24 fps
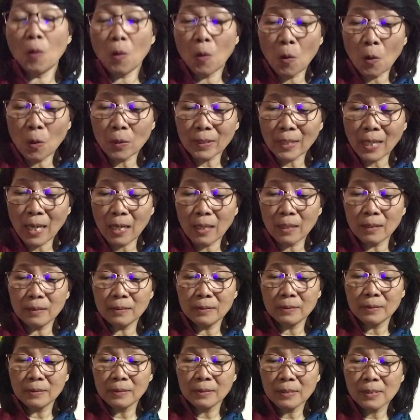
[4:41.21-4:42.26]
orang
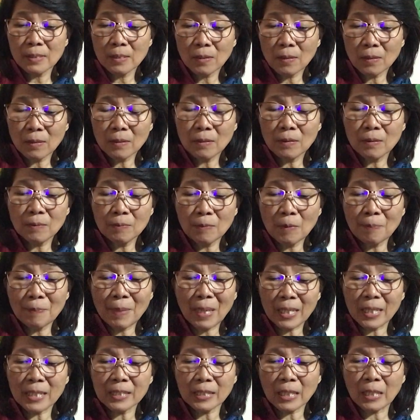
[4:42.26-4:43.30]

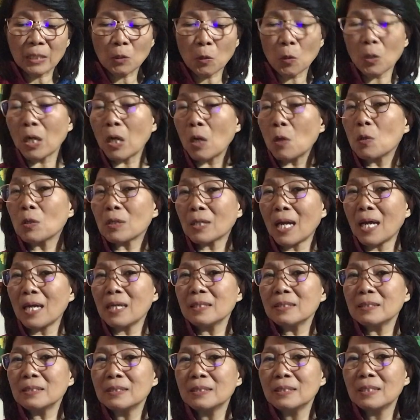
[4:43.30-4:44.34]
membangkitkan
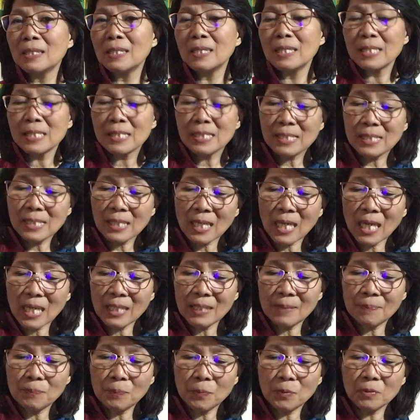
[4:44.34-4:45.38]
orang-orang
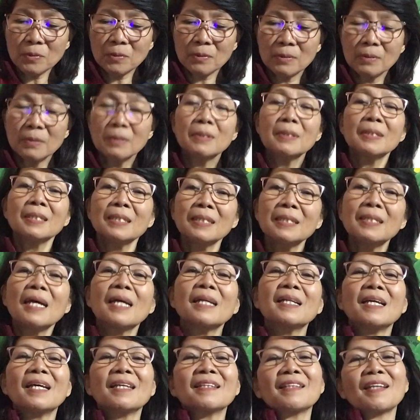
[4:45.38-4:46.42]
sekalipun
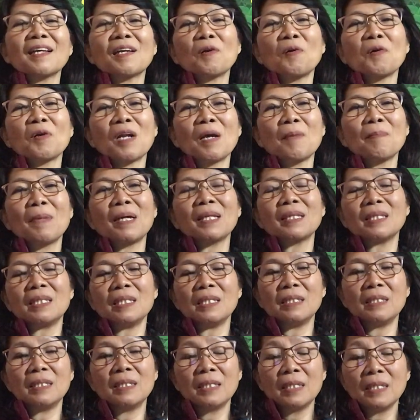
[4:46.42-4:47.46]
dari antara orang mati
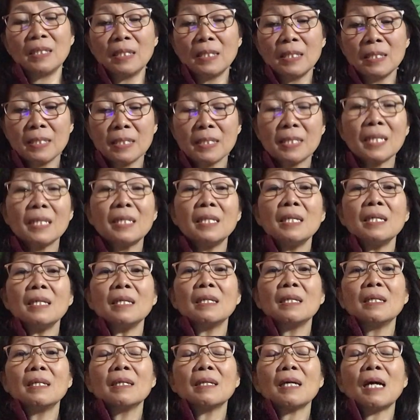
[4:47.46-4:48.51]
jadi
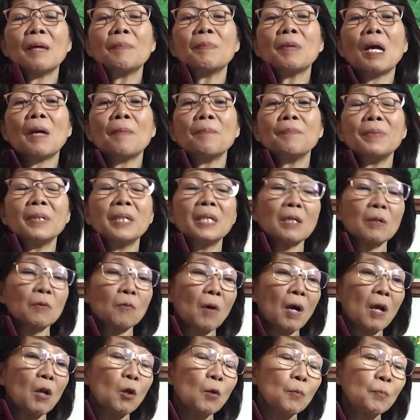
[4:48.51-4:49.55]
Abraham pikir
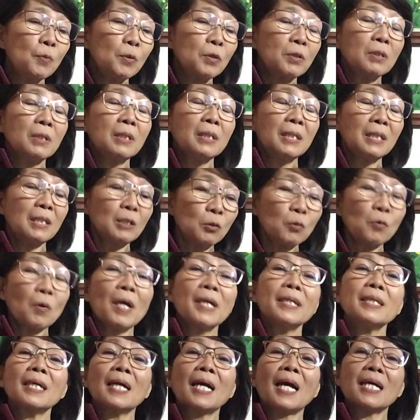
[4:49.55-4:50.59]
walaupun
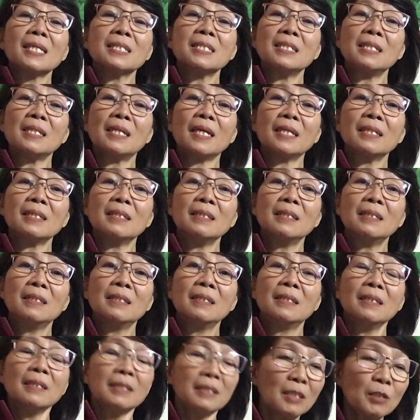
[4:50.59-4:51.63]
Tuhan yang kasihkan
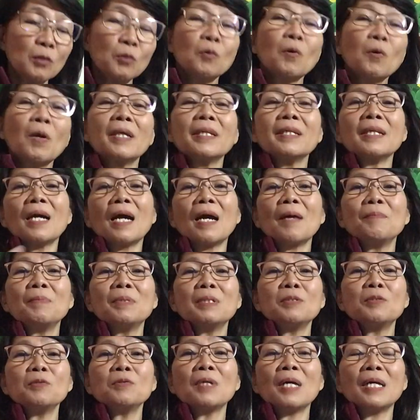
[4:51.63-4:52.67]
ya Tuhan yang ambil
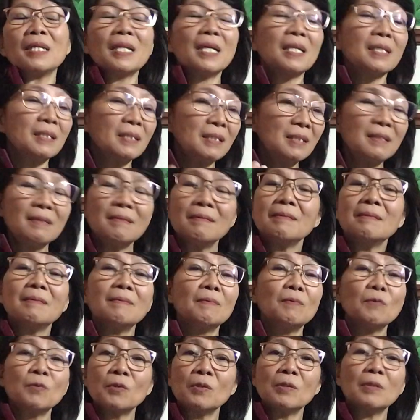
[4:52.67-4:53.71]
juga dan
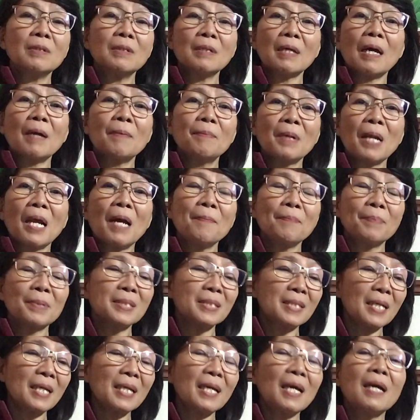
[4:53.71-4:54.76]
Abraham
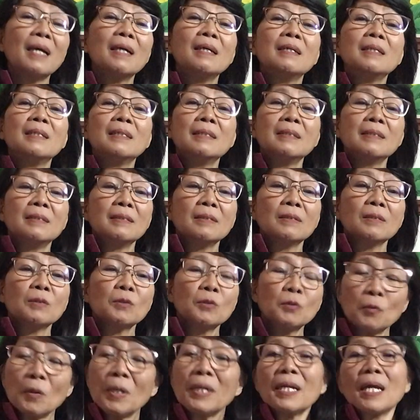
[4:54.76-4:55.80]
percaya
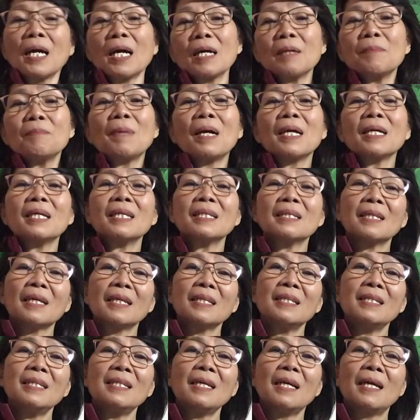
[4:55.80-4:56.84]
Tuhan akan
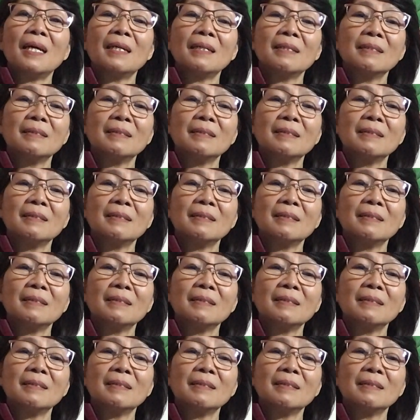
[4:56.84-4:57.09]
bangkitkan dia.